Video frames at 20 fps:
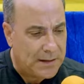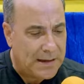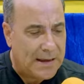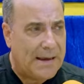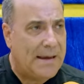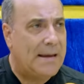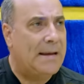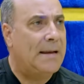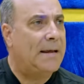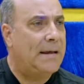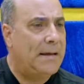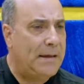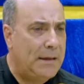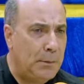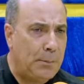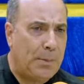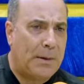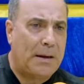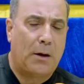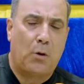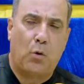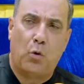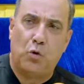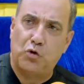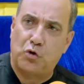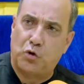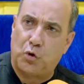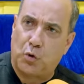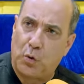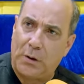elegir para
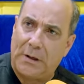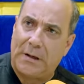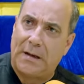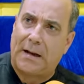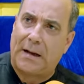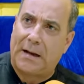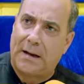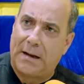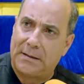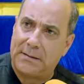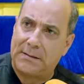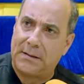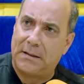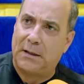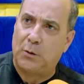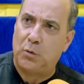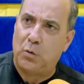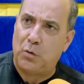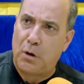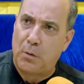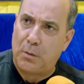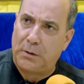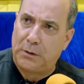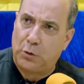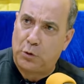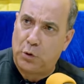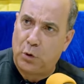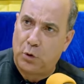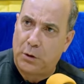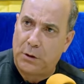construir la cárcel La Nueva
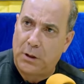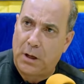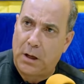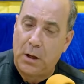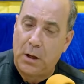Victoria,